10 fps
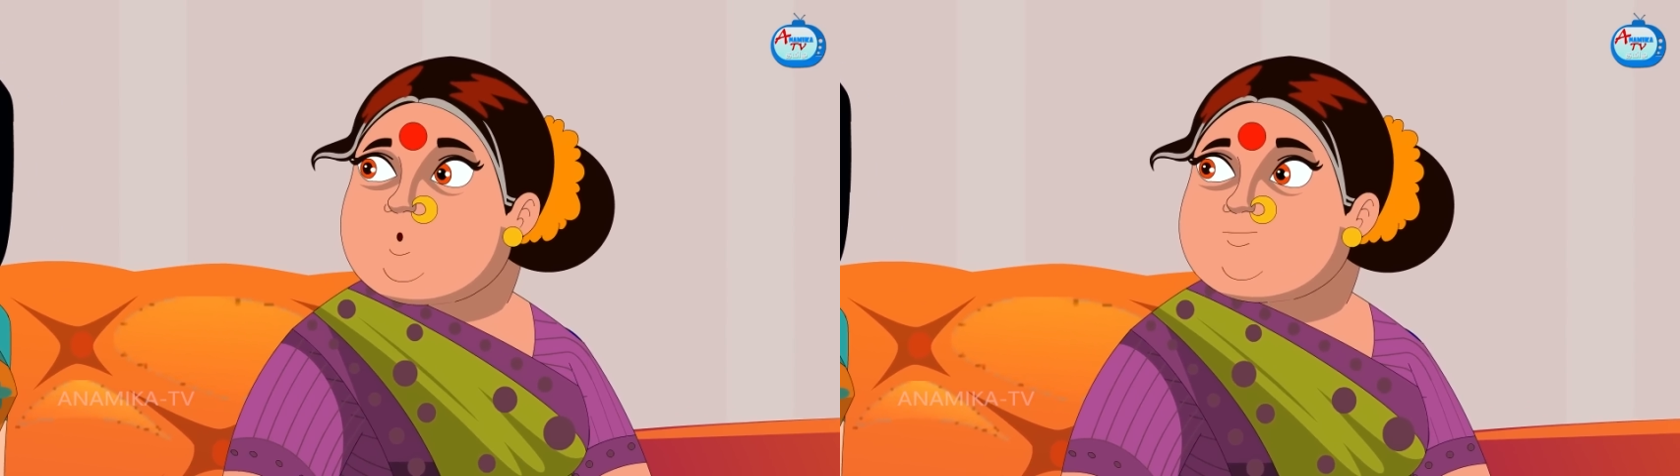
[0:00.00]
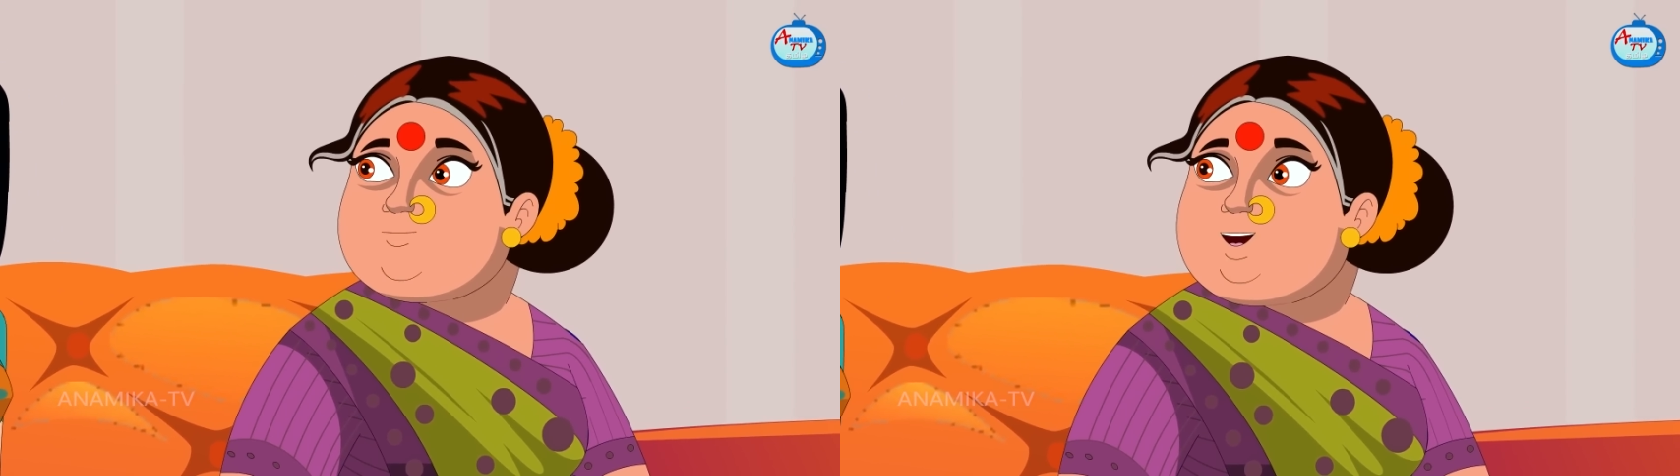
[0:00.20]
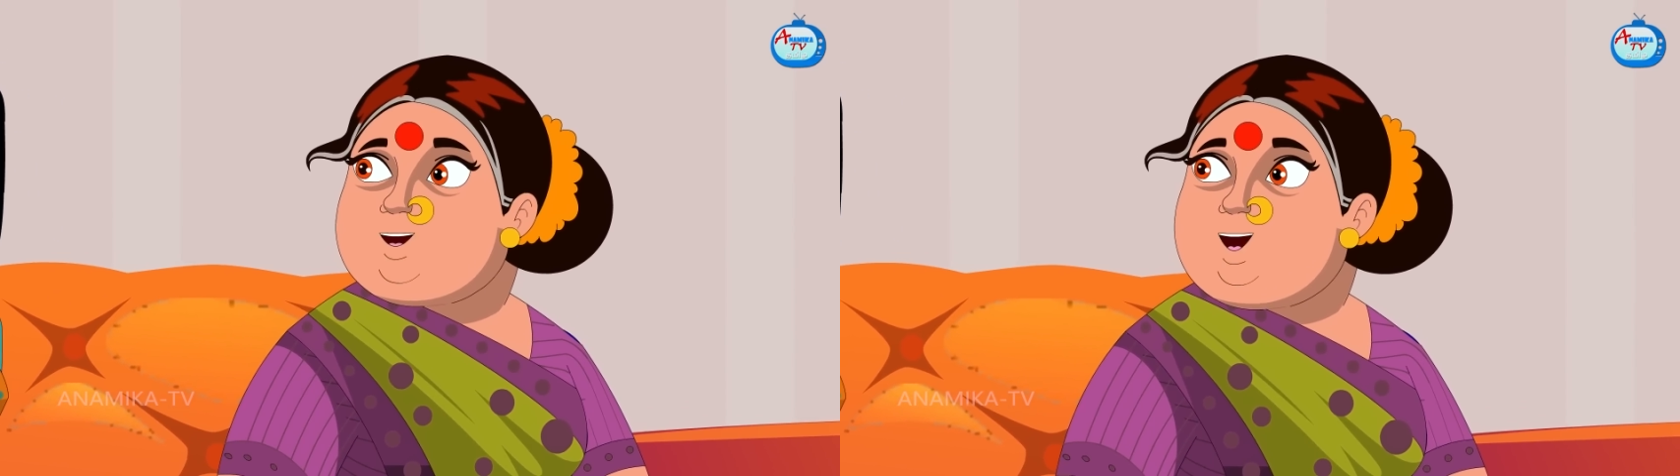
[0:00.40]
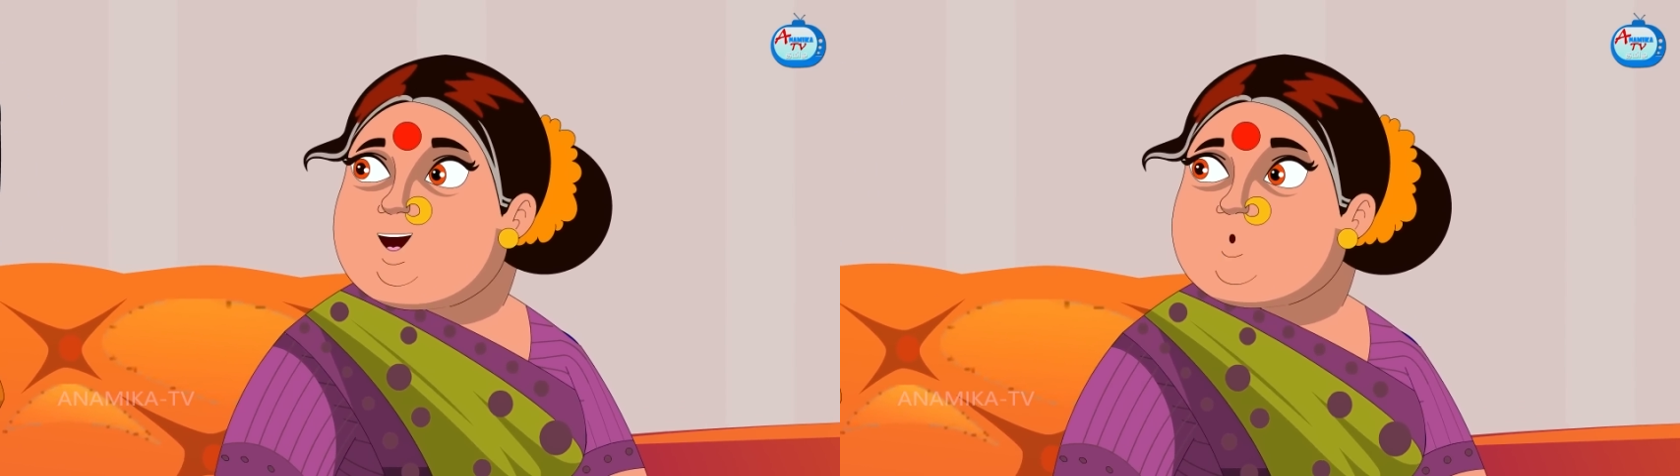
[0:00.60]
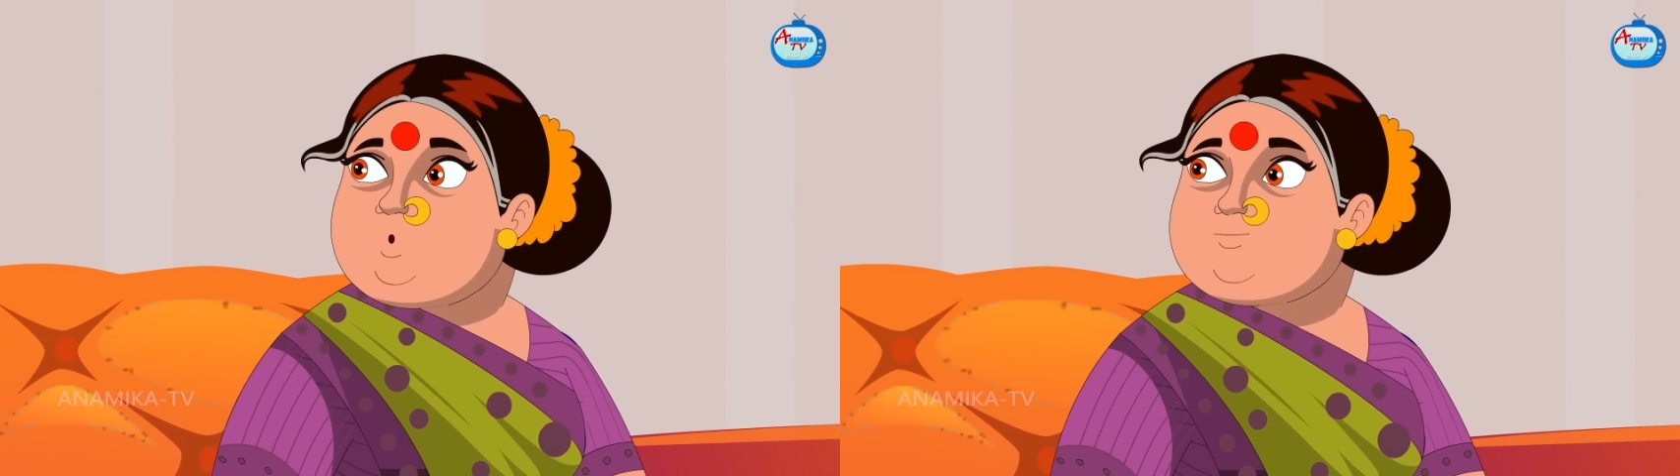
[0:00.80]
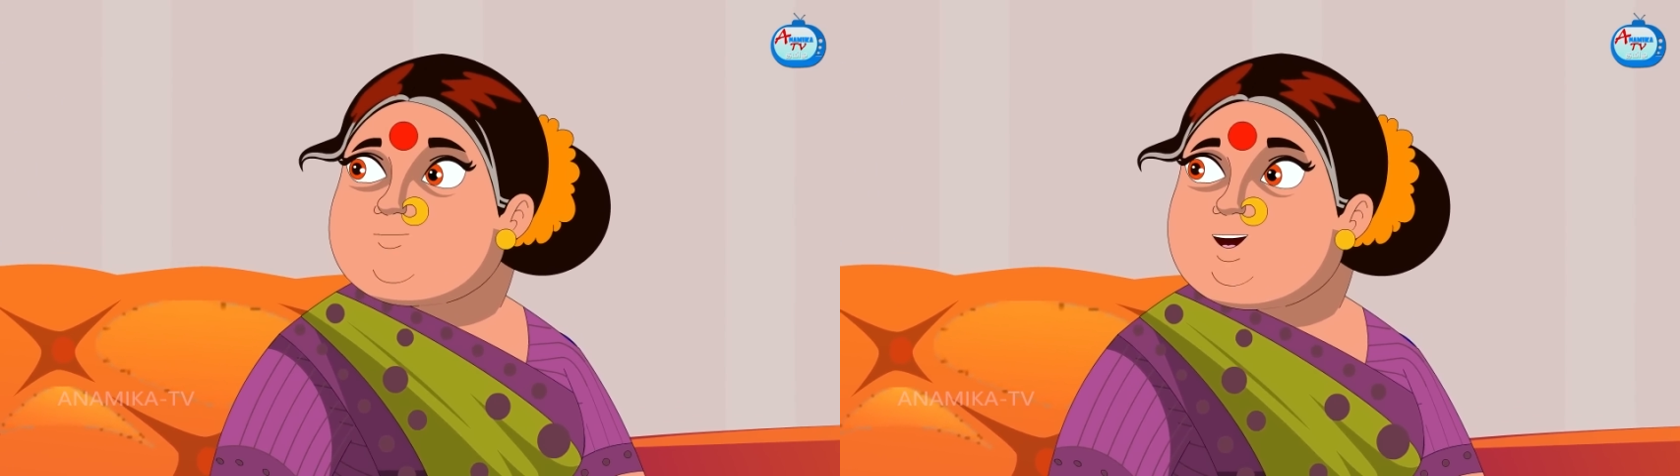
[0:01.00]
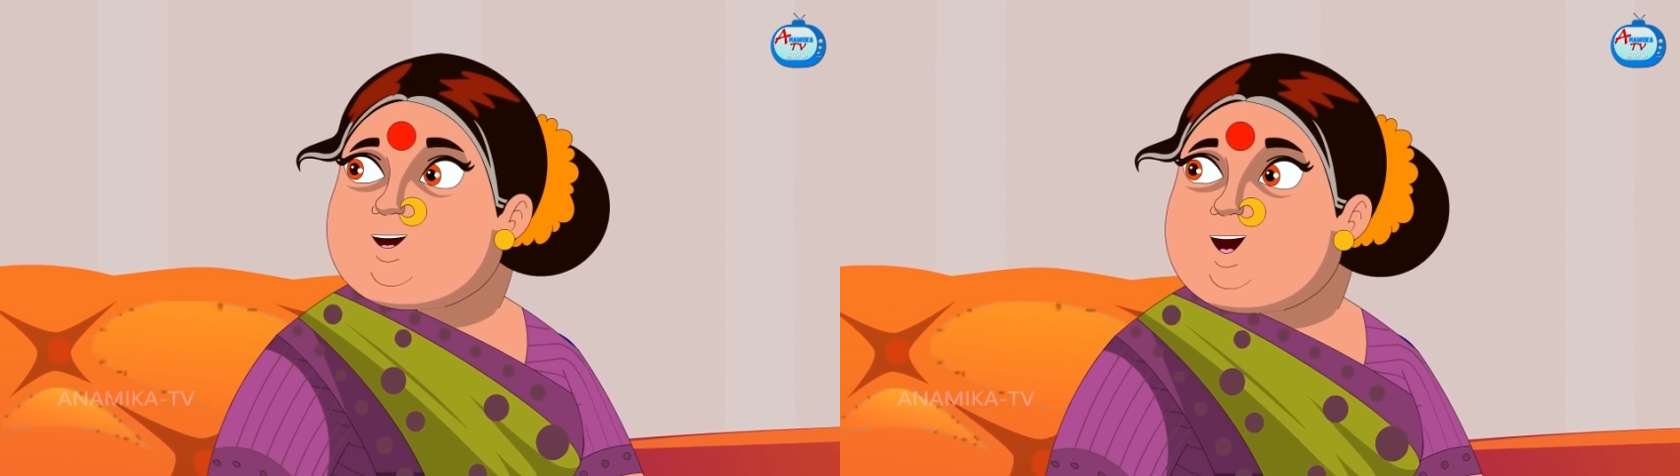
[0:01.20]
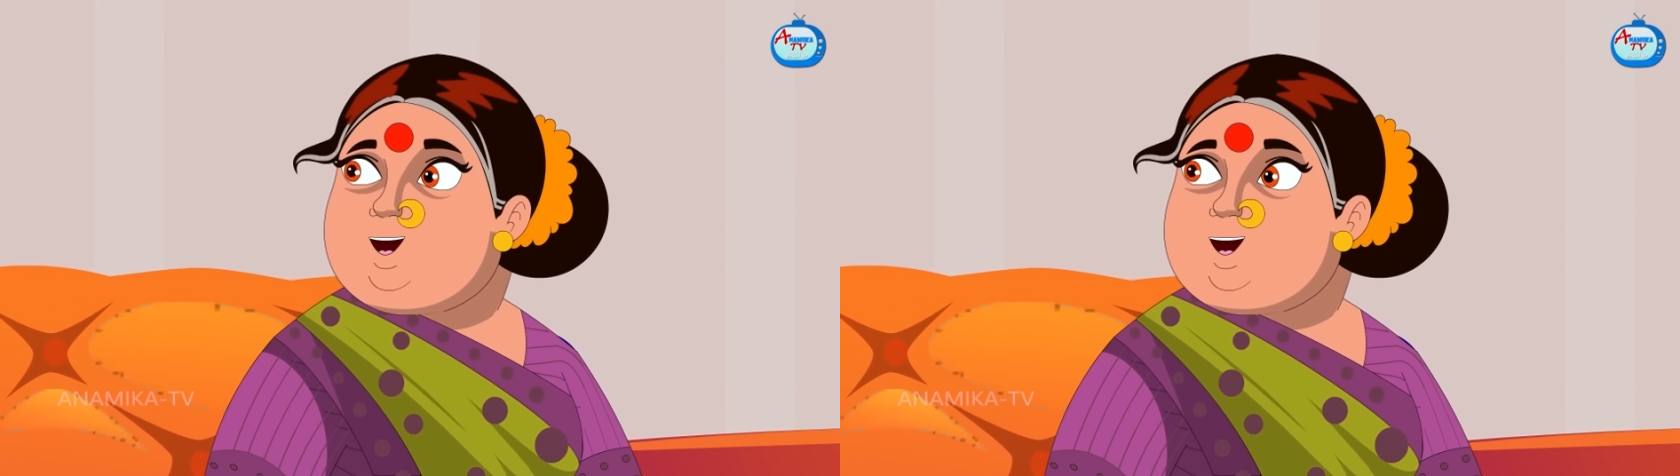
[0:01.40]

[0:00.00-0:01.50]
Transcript: ஆரோக்கியமா இருக்கிறவங்க கூட